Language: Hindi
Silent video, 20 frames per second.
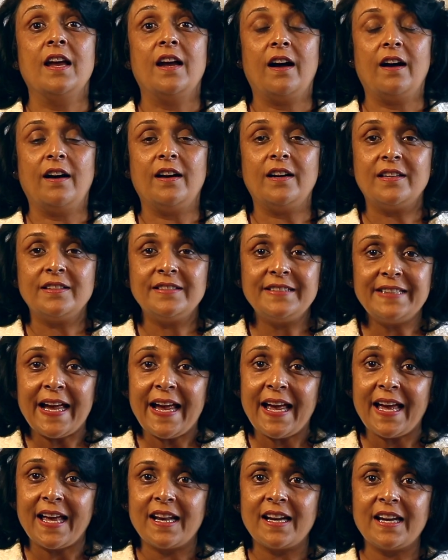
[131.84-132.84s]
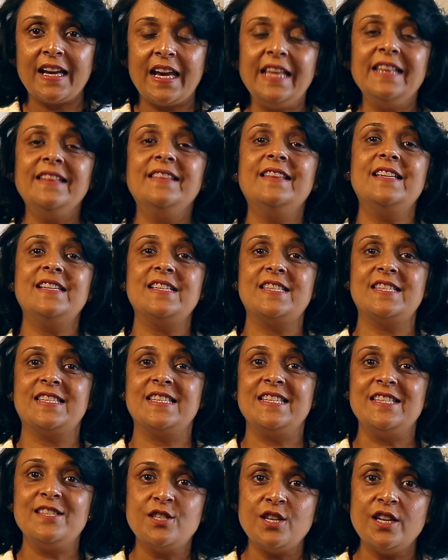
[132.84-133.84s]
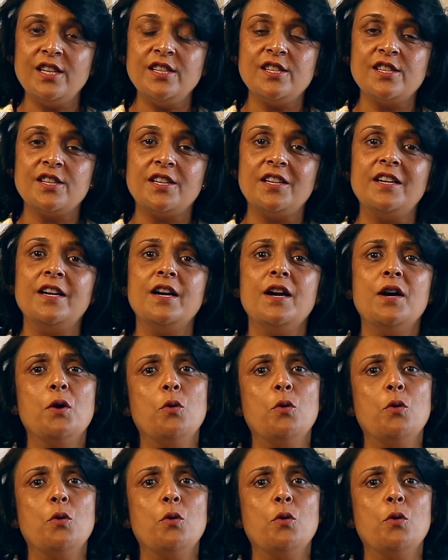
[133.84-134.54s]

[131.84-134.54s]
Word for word: देयर इन दिस जिंजर